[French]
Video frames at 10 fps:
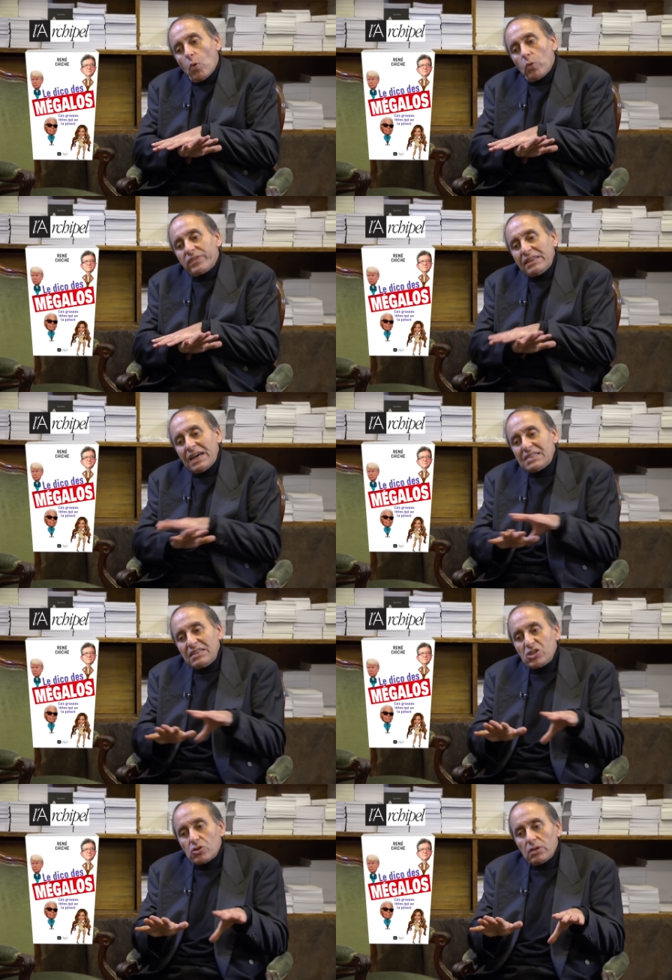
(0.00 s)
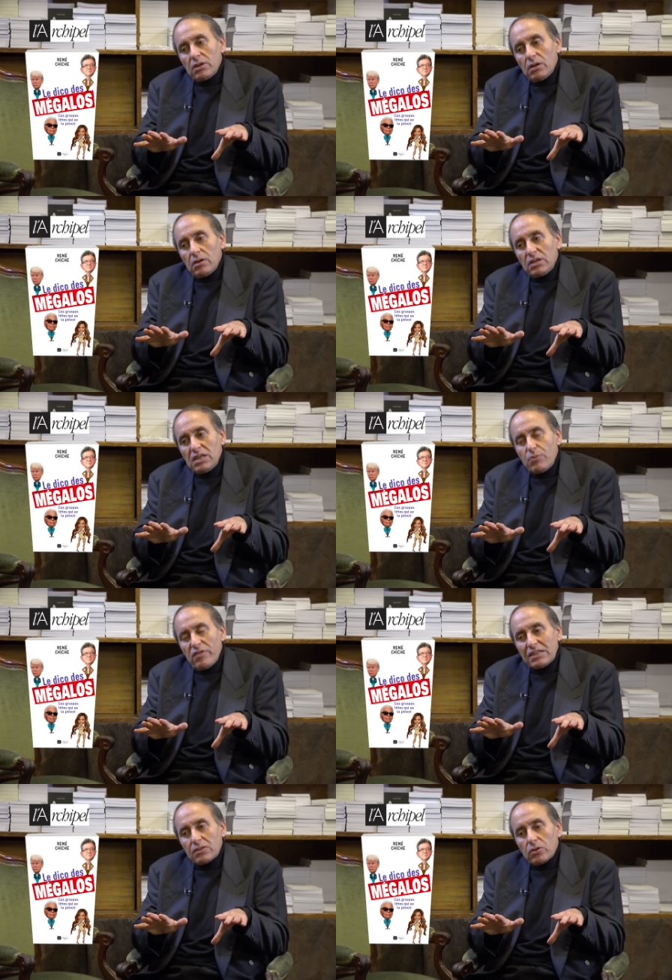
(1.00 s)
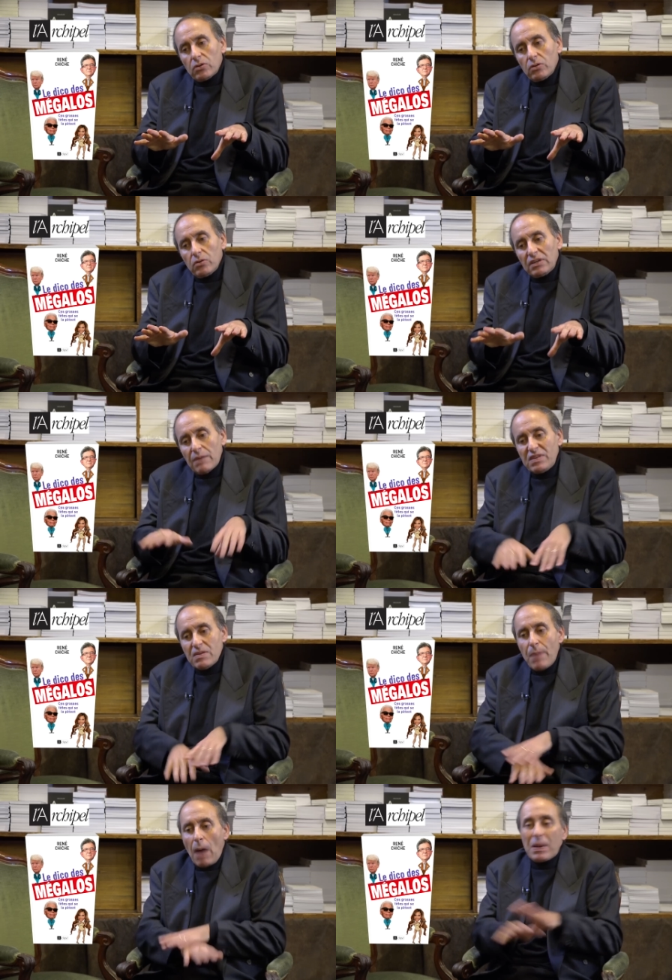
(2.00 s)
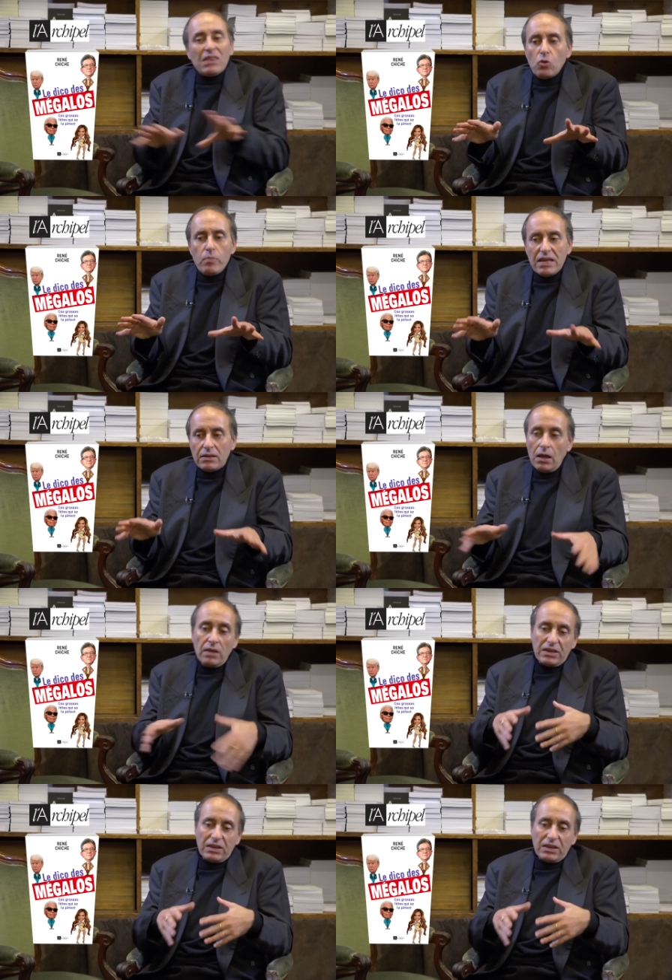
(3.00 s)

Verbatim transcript: on s'adresse à des gens euh, qui peuvent être euh, captivés par plein de domaines.